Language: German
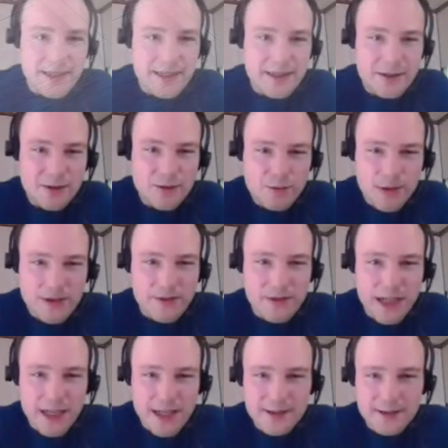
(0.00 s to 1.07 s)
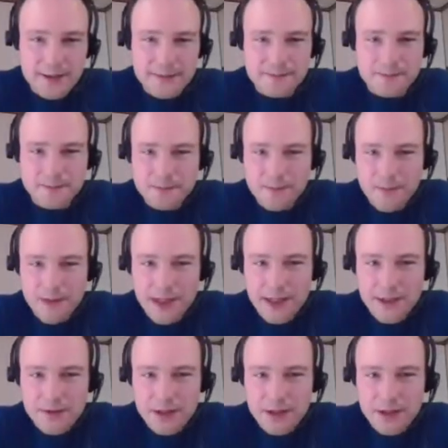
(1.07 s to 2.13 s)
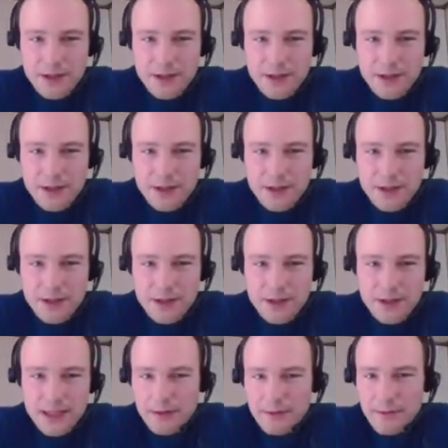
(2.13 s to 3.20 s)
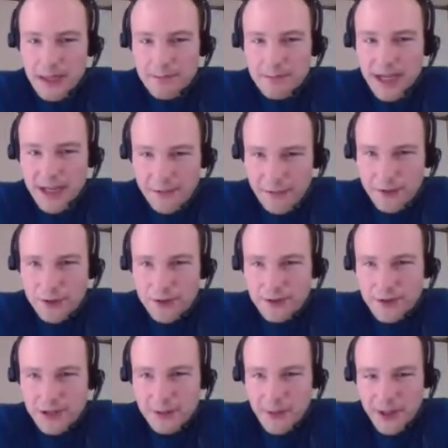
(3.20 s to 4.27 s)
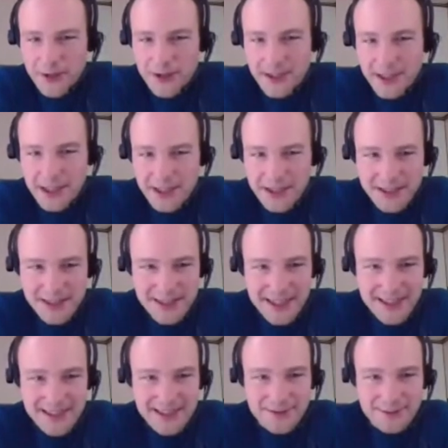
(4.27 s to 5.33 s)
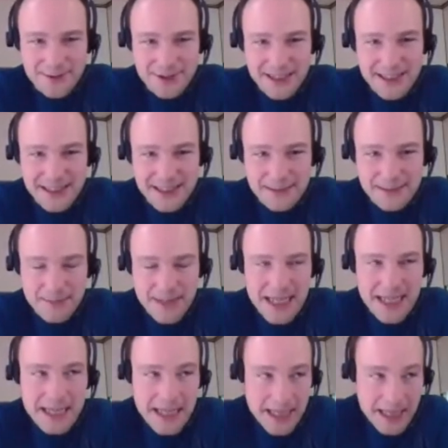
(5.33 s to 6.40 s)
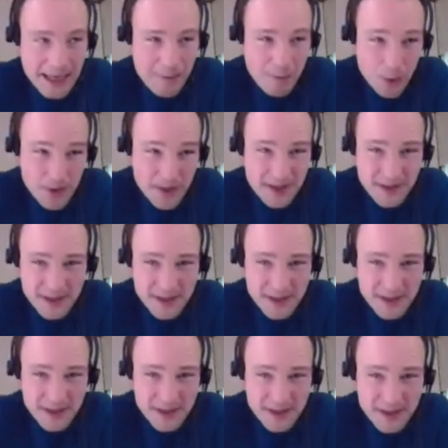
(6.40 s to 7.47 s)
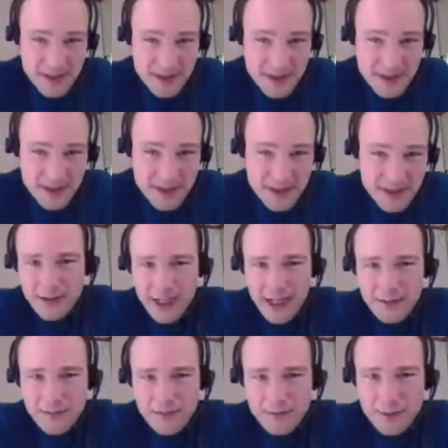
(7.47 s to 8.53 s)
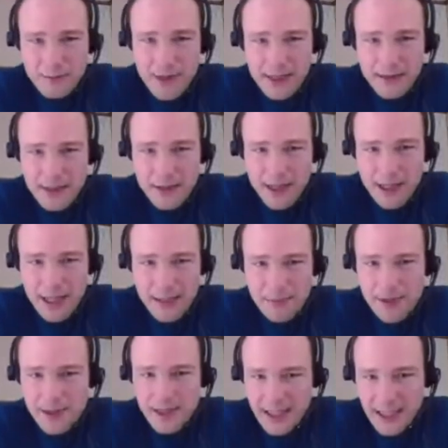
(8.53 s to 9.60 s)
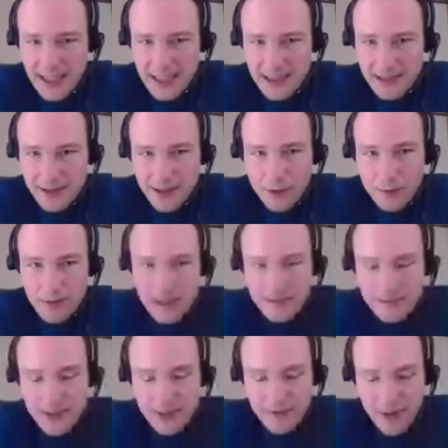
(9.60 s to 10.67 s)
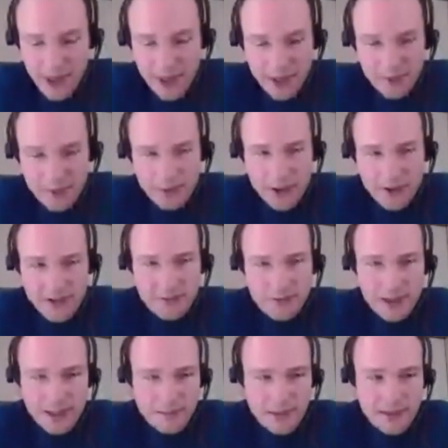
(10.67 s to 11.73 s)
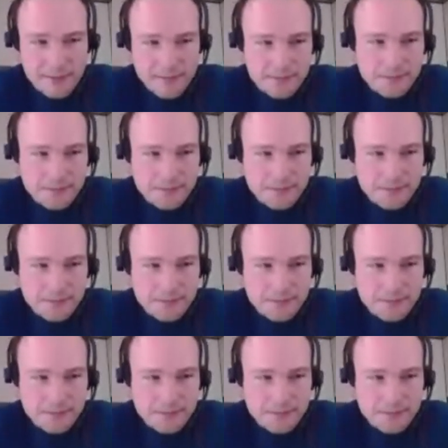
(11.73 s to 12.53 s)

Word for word: Frage. Also ich habe mich da auch schon mal mit meinem iPhone ähm, auseinandergesetzt und ähm, muss sagen, also bei, bei Apple-Geräten, auch bei dem Safari-Browser von Apple, die machen schon